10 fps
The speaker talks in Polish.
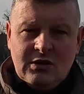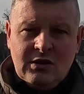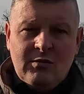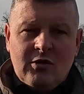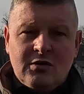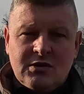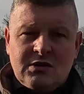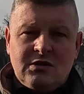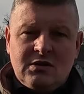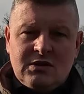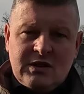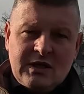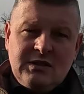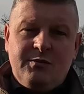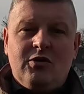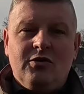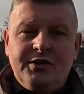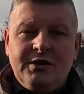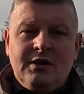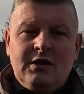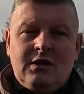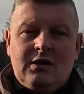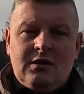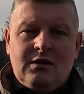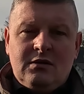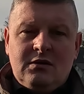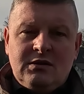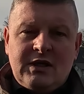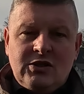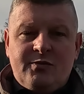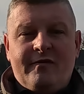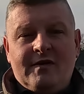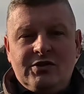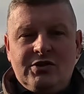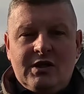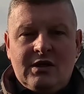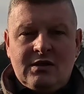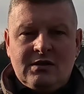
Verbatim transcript: nie mogąc z racji pogody y, zajęć prowadzić na